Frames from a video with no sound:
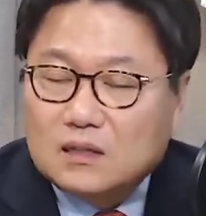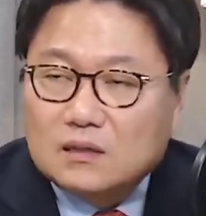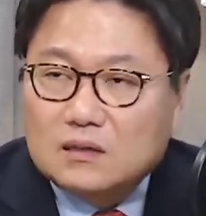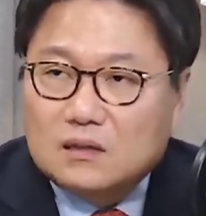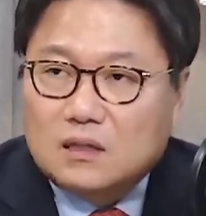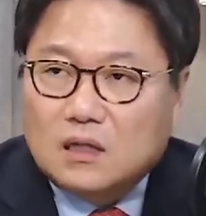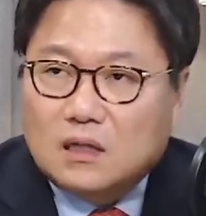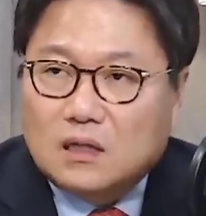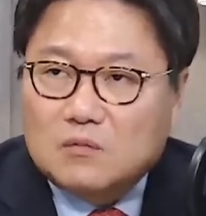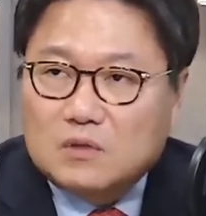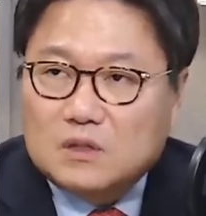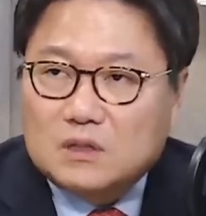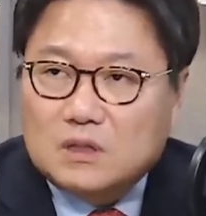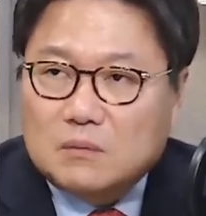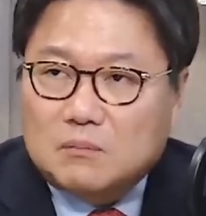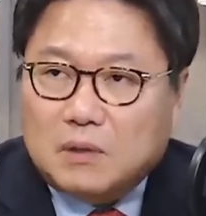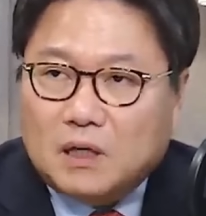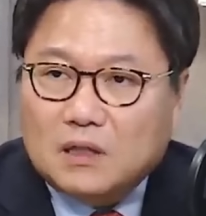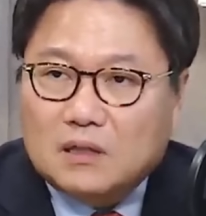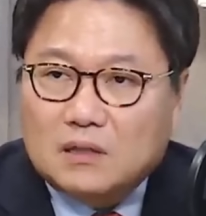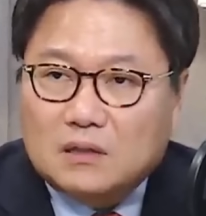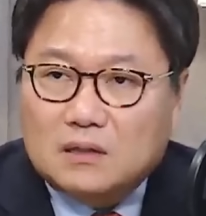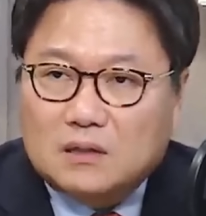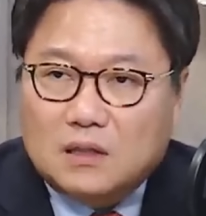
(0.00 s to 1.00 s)
그 다음에 이제
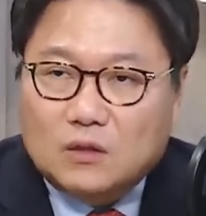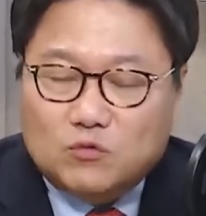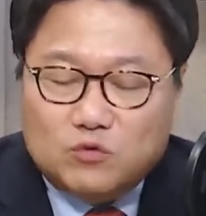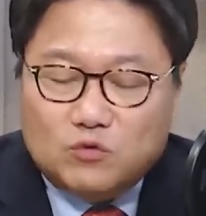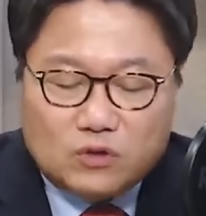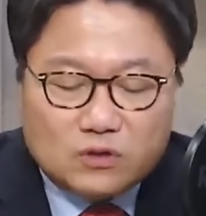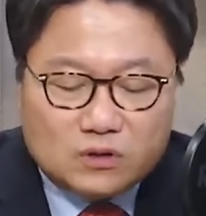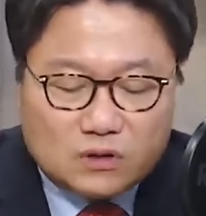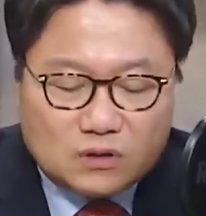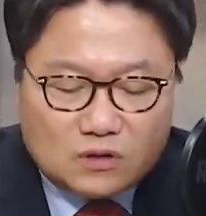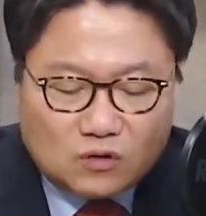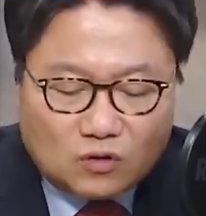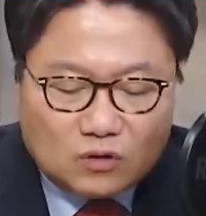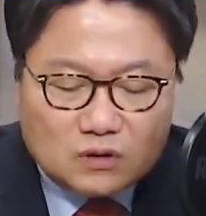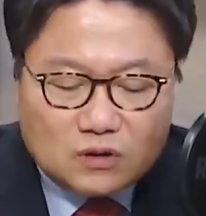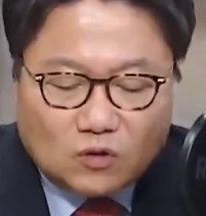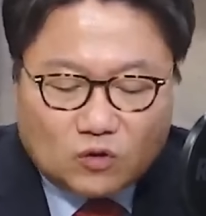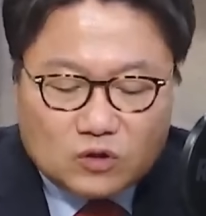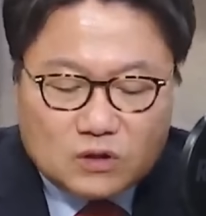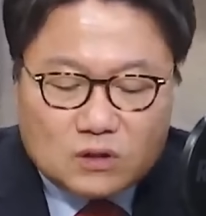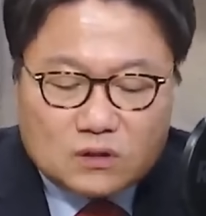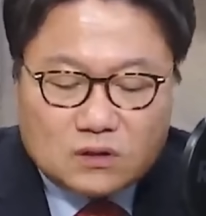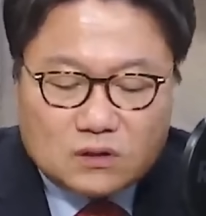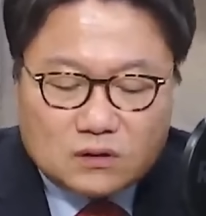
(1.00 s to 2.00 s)
박희태 위원, 그러니까
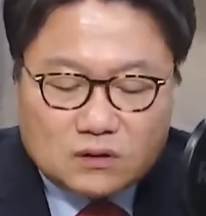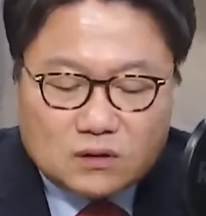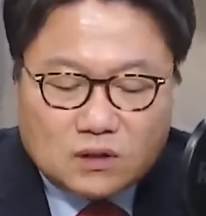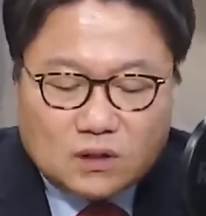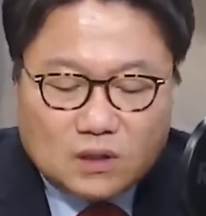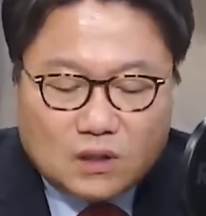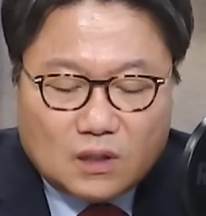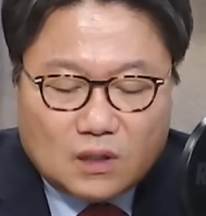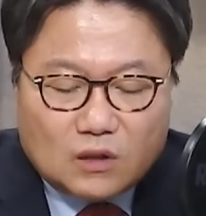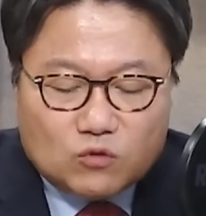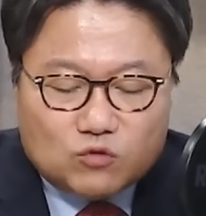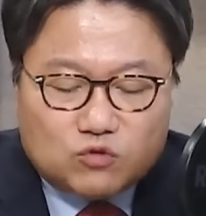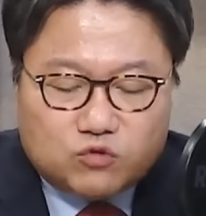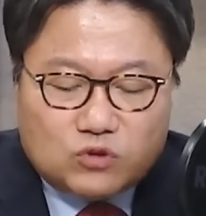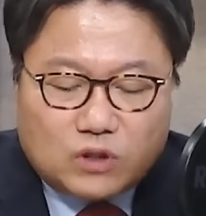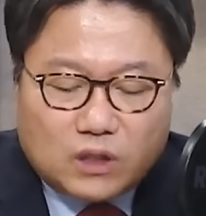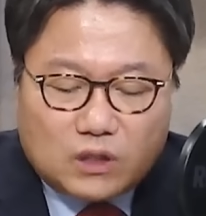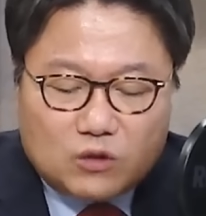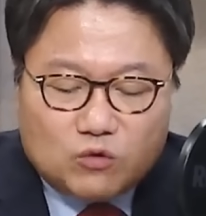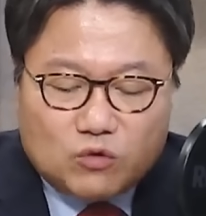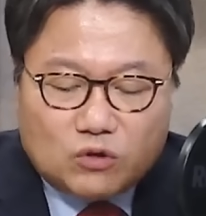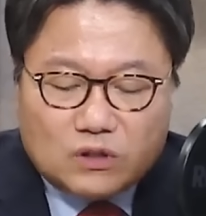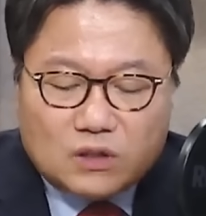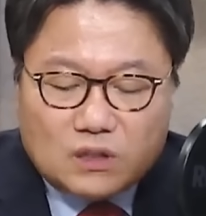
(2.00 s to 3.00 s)
어쨌든
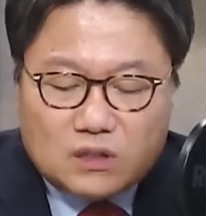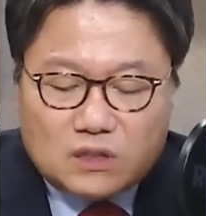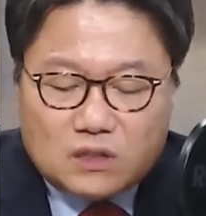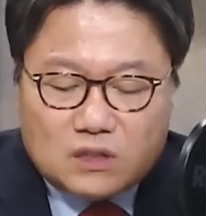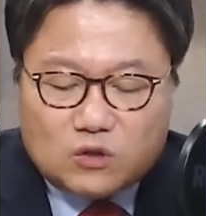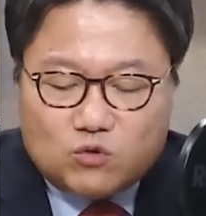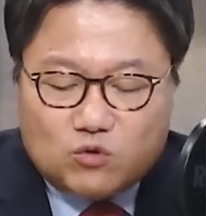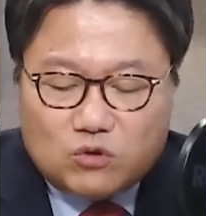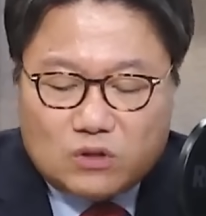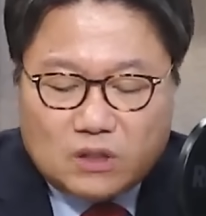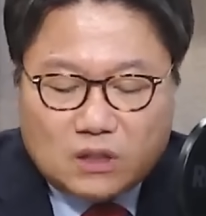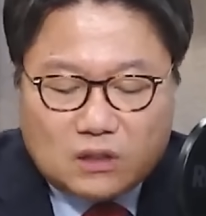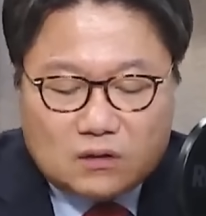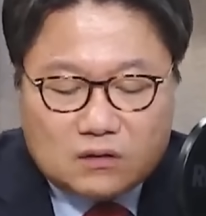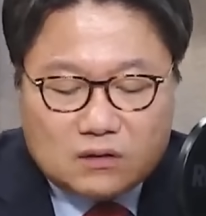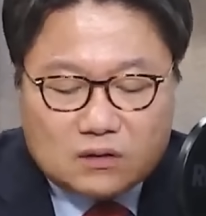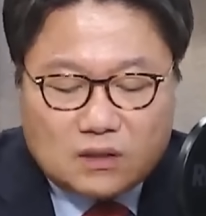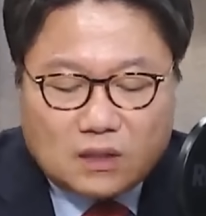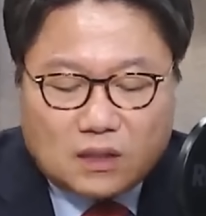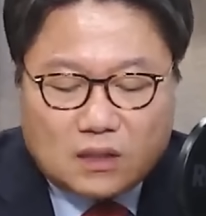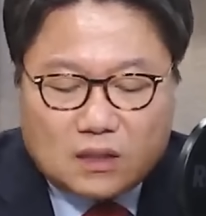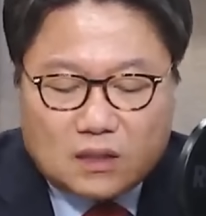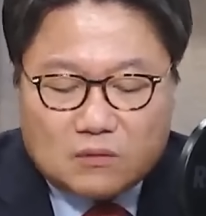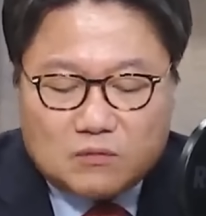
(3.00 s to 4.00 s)
국회의원의 지위에 있는
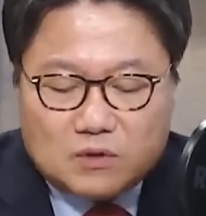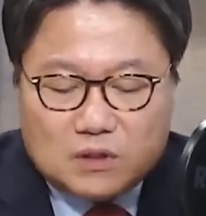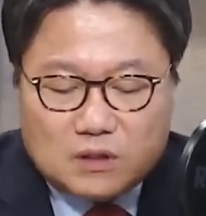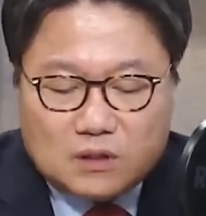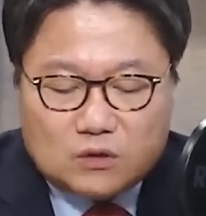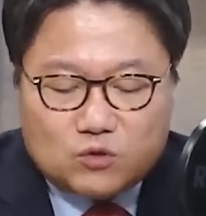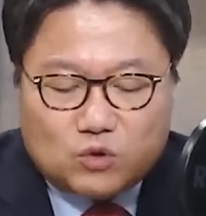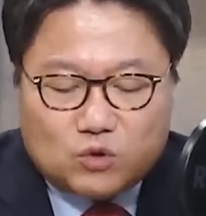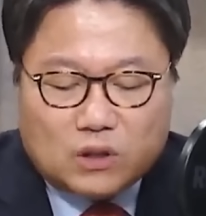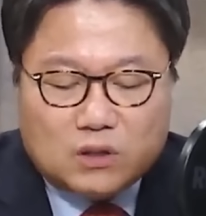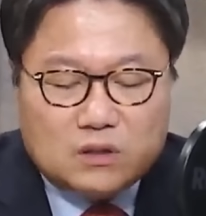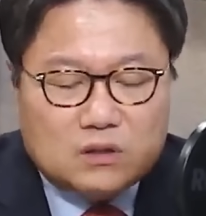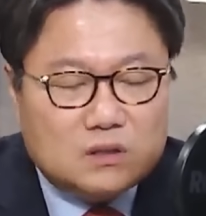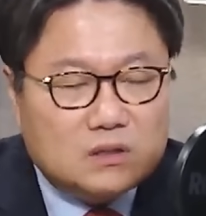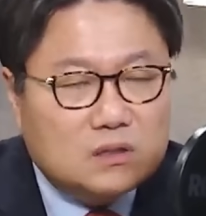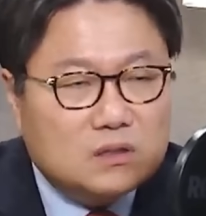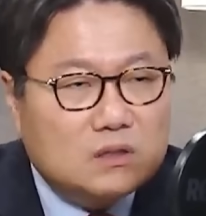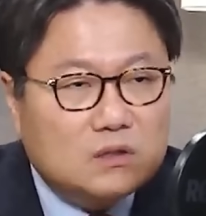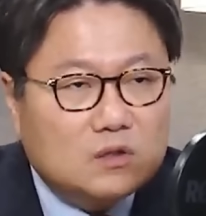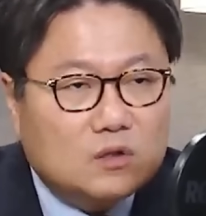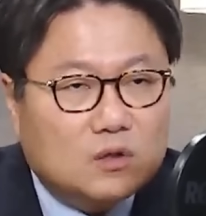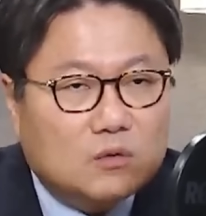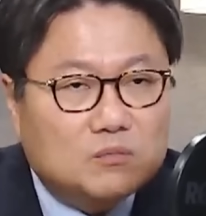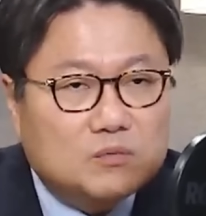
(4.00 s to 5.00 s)
사람이
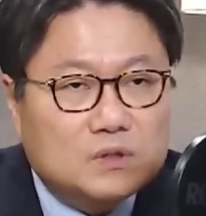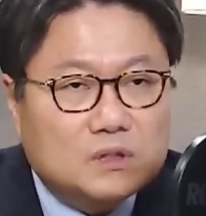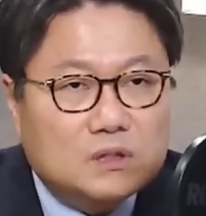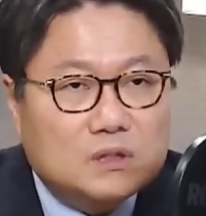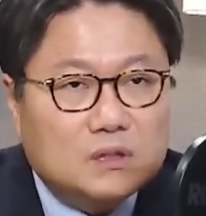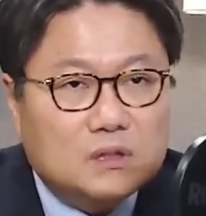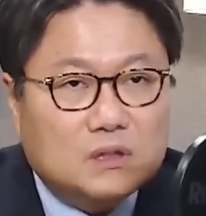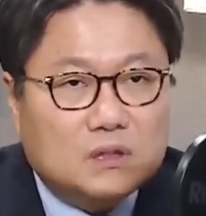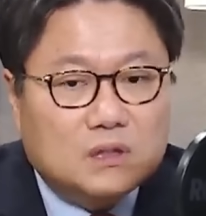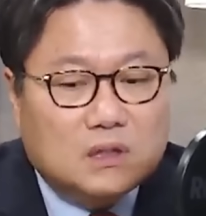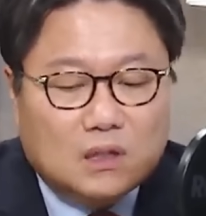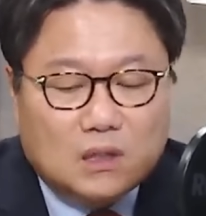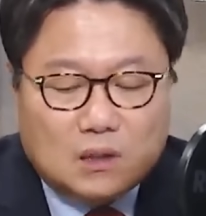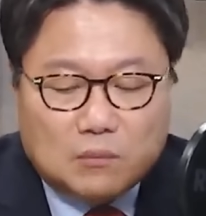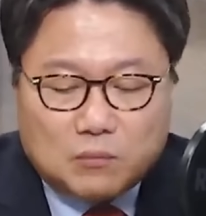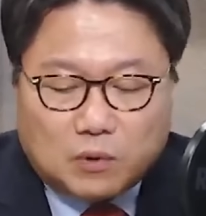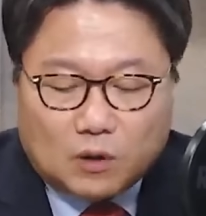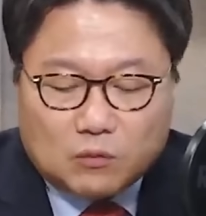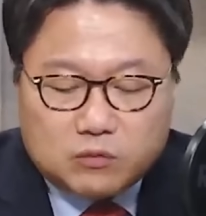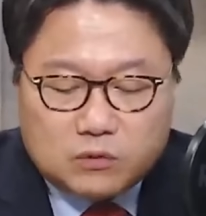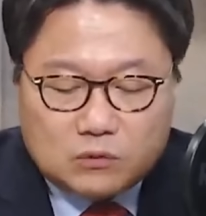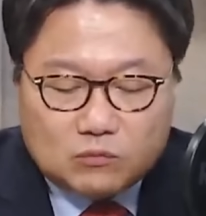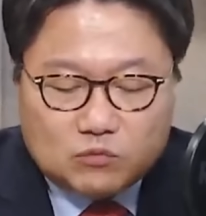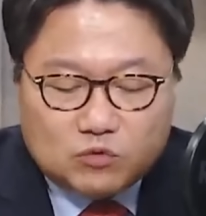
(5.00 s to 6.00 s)
죄의식이 없이
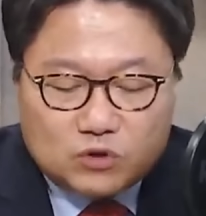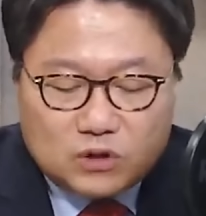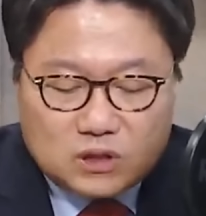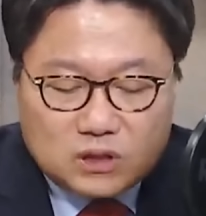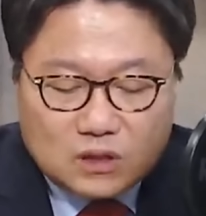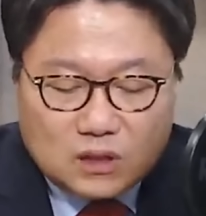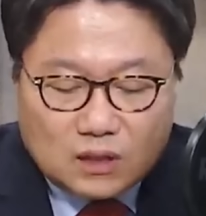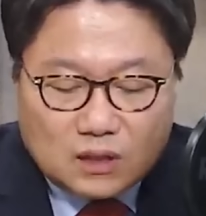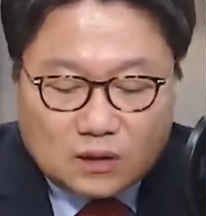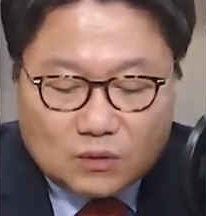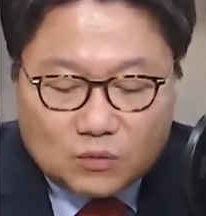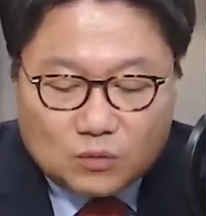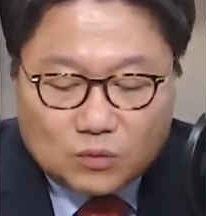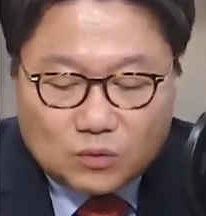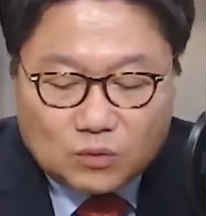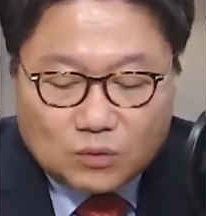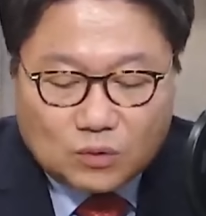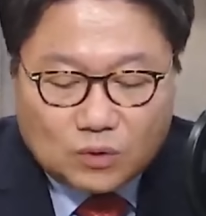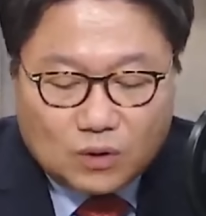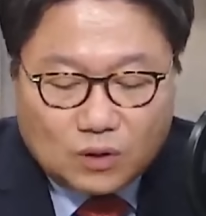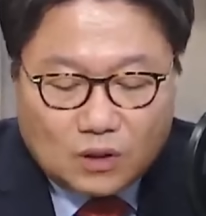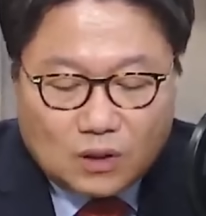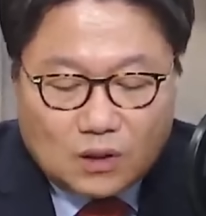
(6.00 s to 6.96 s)
법을 무시하고 네.